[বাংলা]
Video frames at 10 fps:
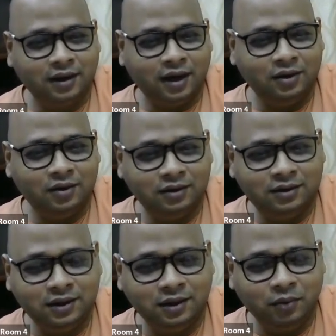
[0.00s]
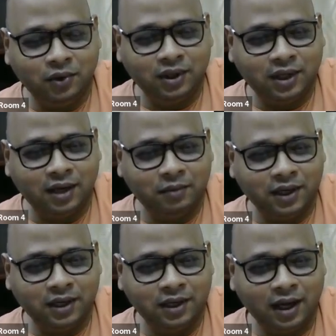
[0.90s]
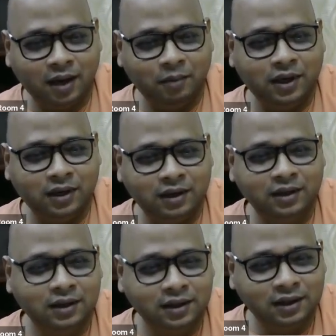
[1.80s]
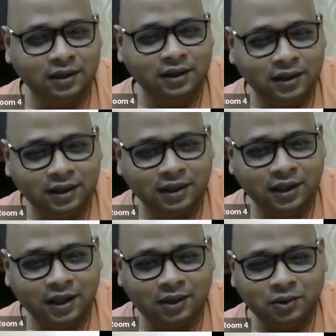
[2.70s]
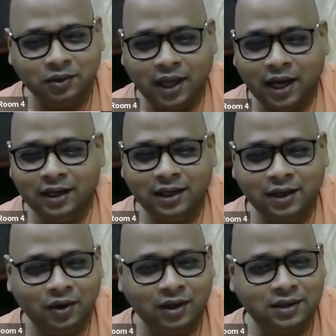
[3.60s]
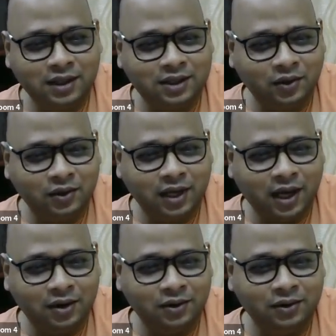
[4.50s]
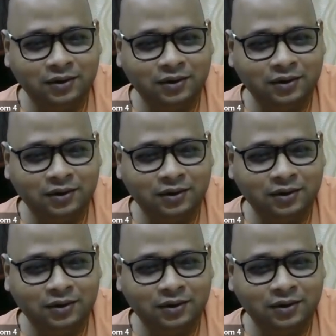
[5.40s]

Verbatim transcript: কেন হচ্ছে মনকে আমরা আমরা একটু ধ্যান ট্যান করার চেষ্টা করি কেন